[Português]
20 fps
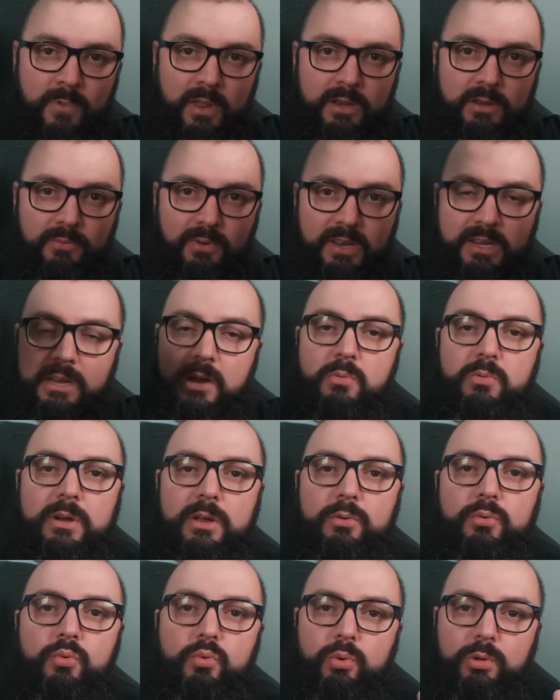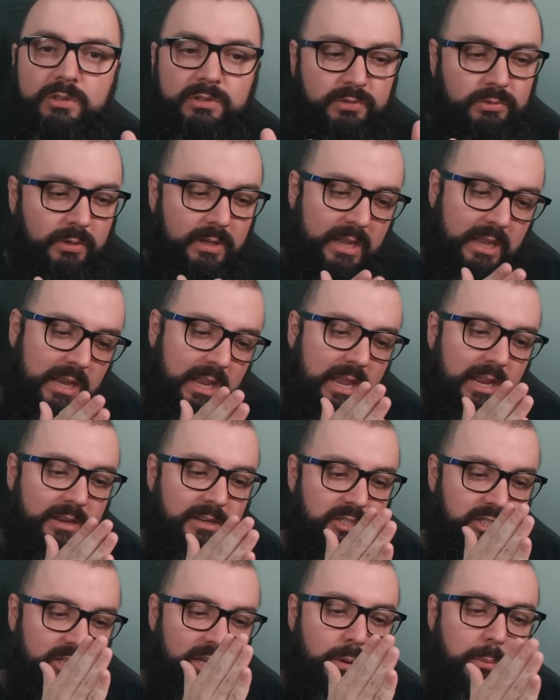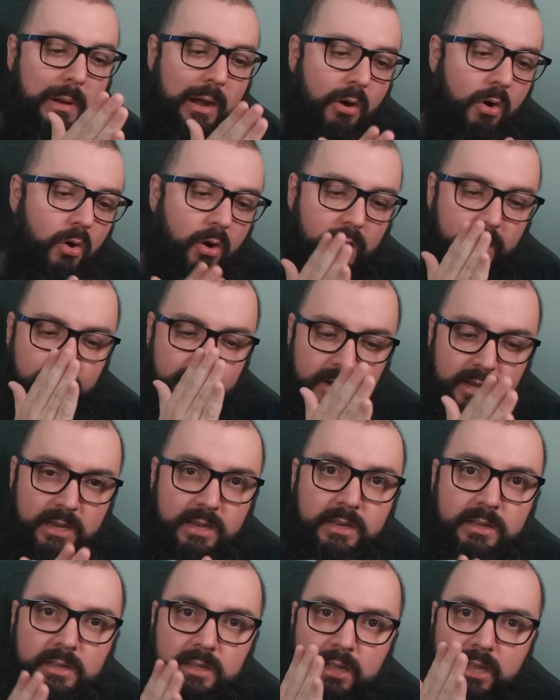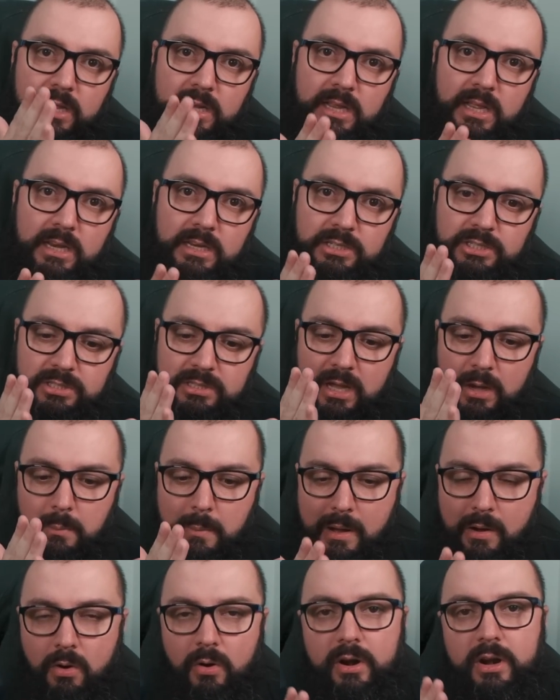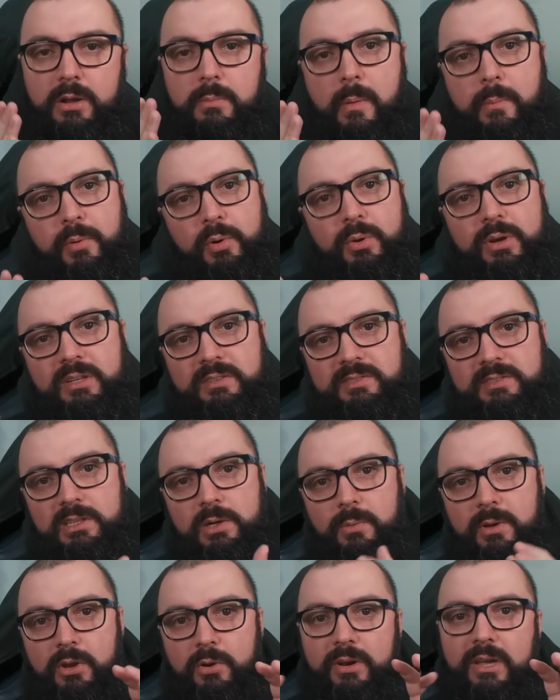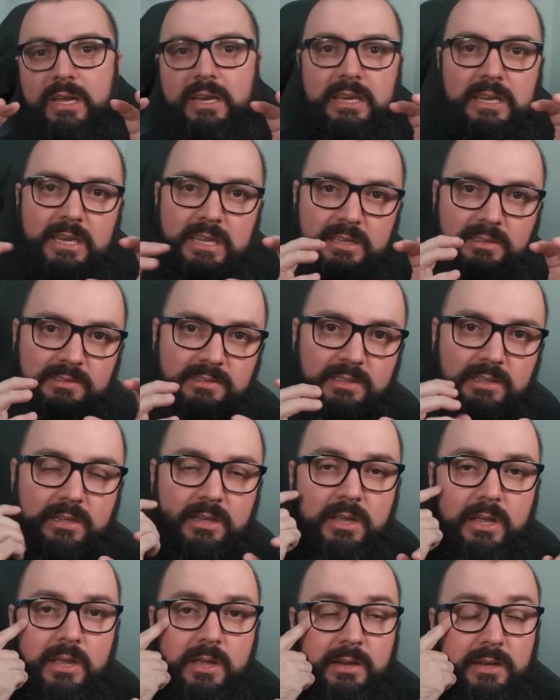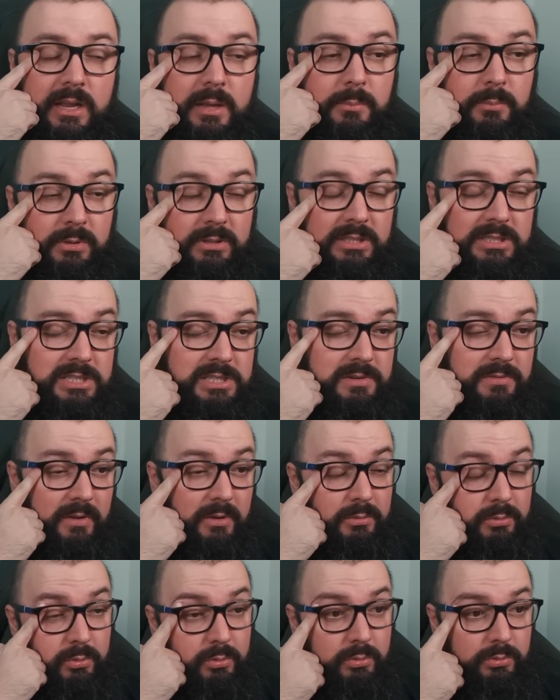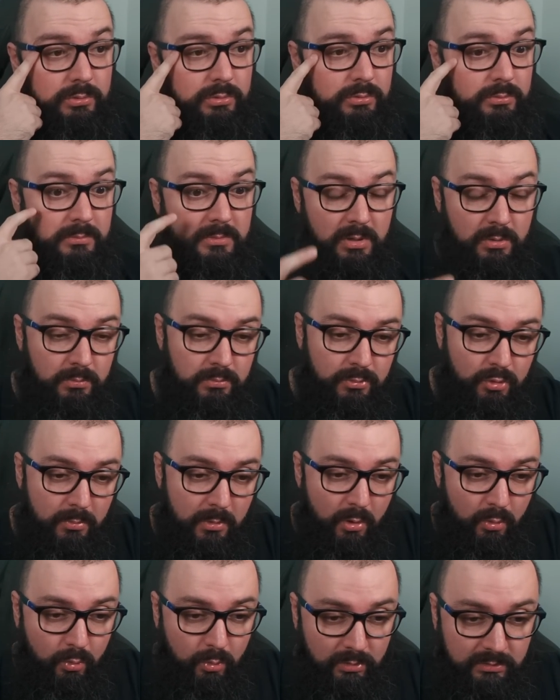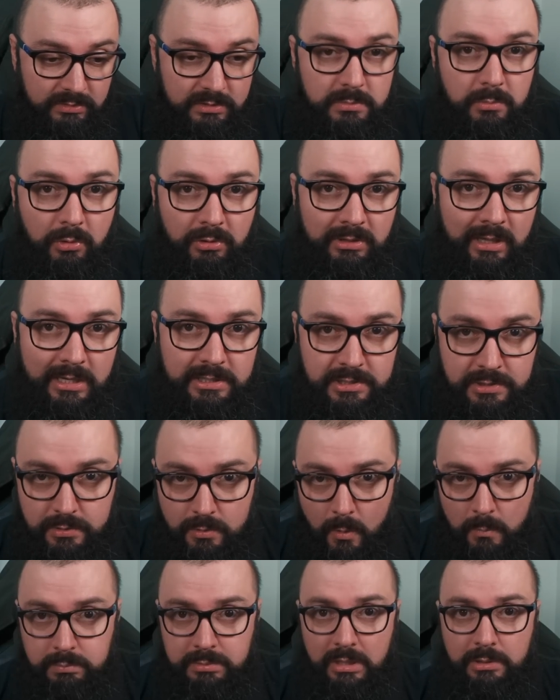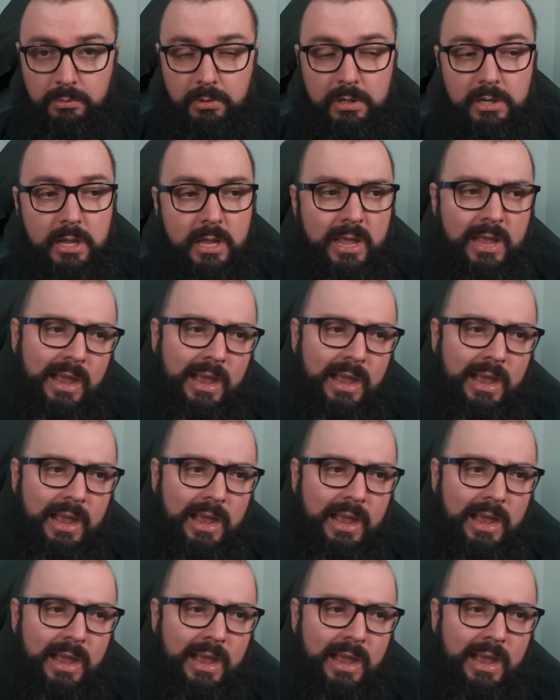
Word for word: Eu falei, não, cara, o curso, ele, ele te dá uma ordem, ele, ele, te dá uma ordem, uma progressão, ele organiza, né? Muita gente falou do, do, meu, do meu curso de montagem de computador.